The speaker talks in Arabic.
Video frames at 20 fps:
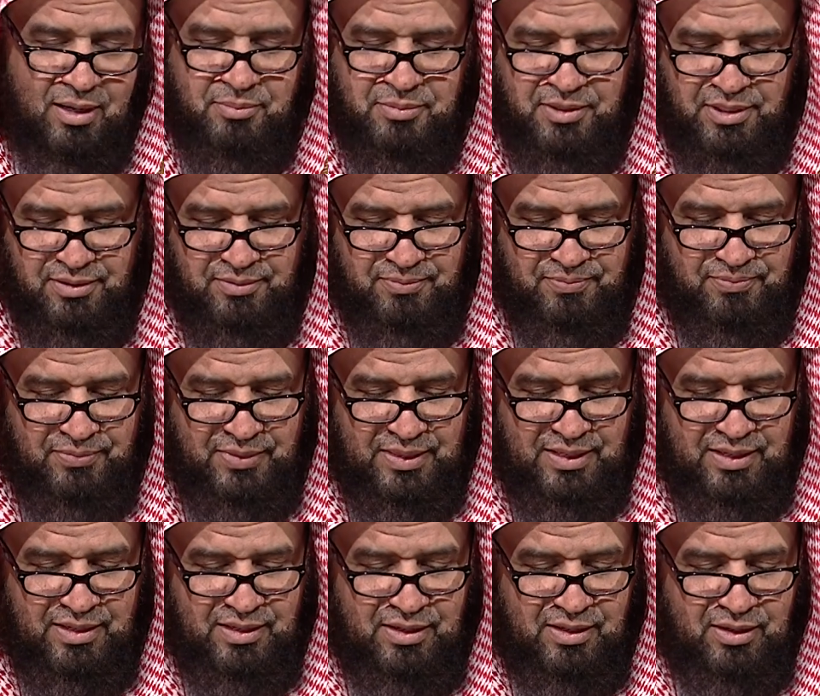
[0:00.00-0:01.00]
آمين
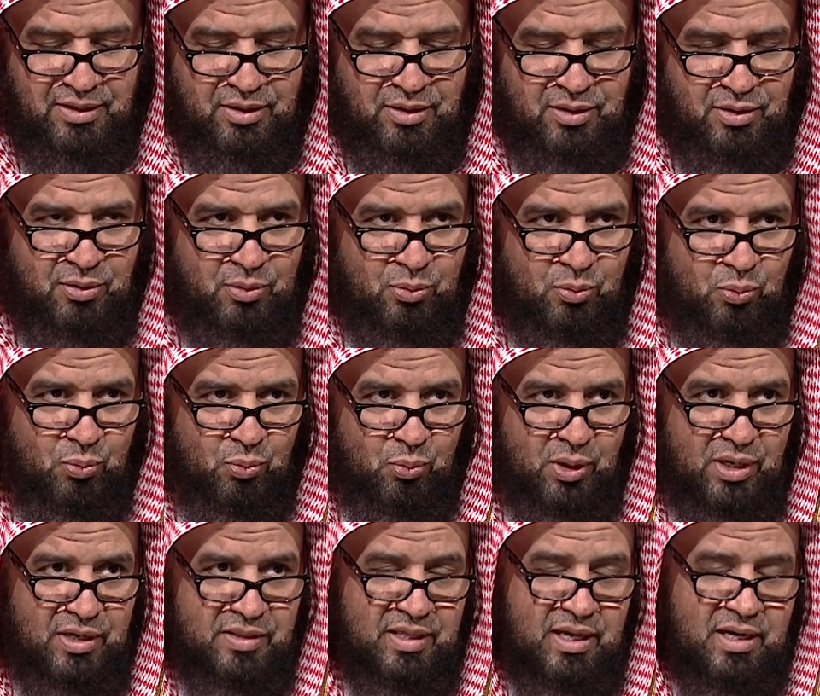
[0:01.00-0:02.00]

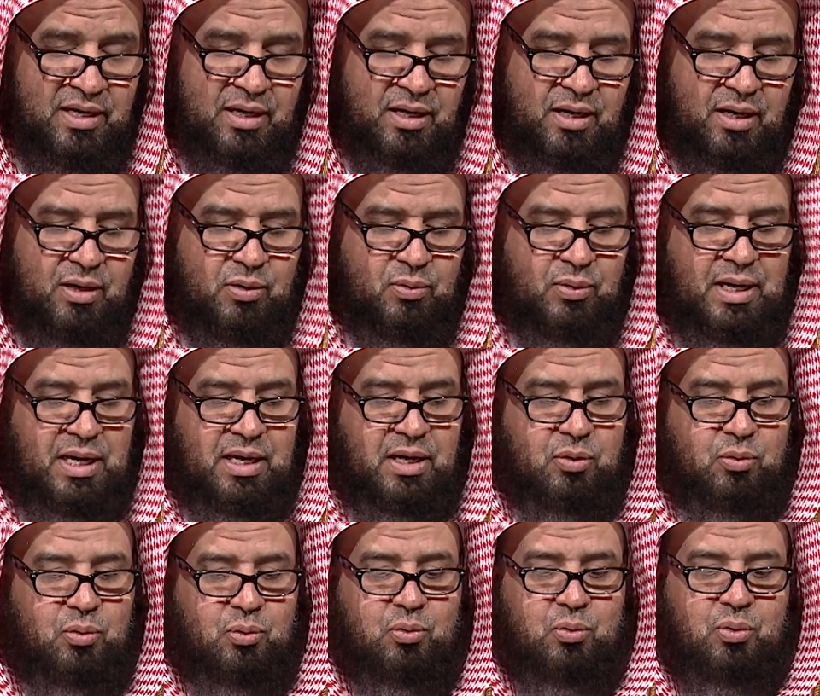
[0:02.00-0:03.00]
ولذلك قالوا لا
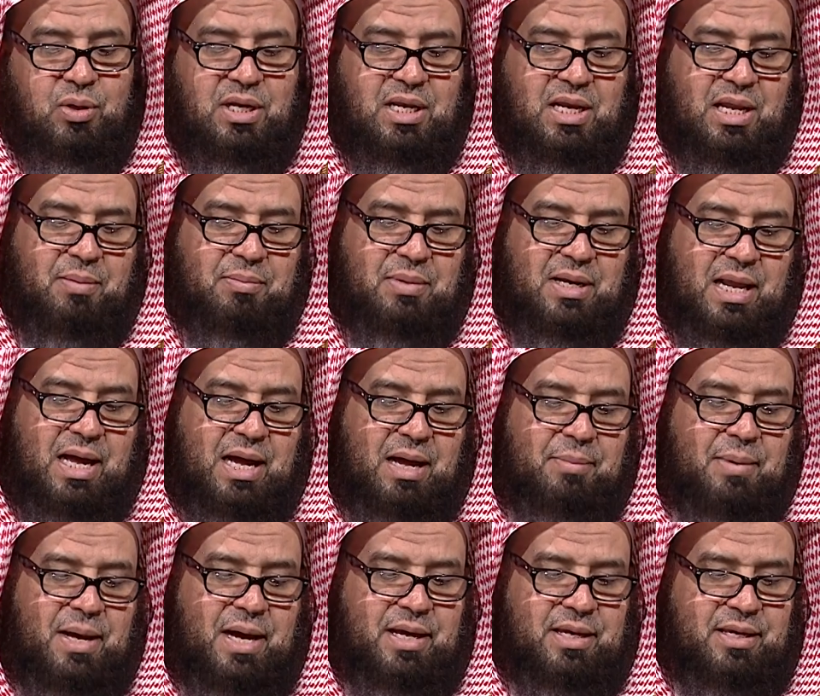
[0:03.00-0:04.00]
يكون إلا
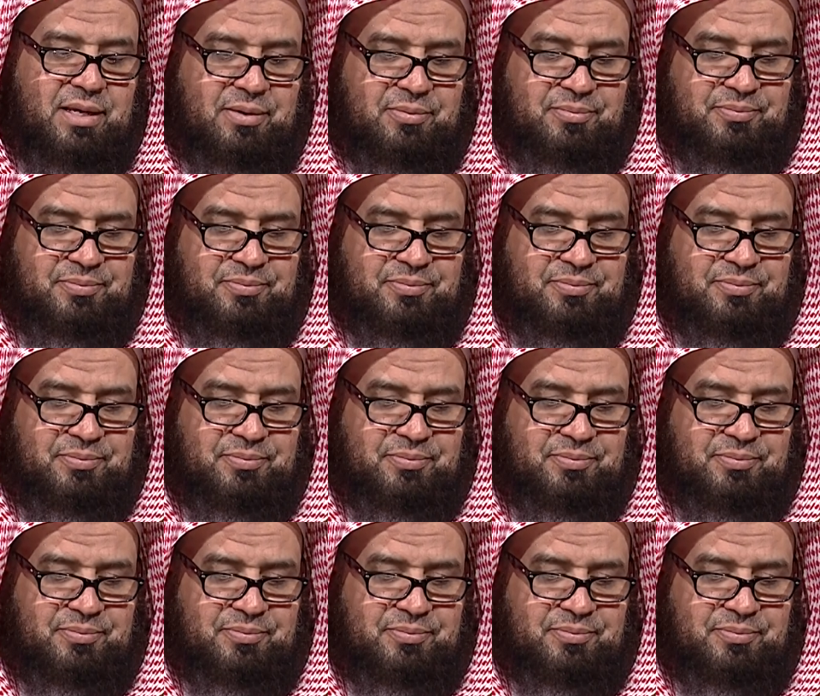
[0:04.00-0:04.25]
بالآباء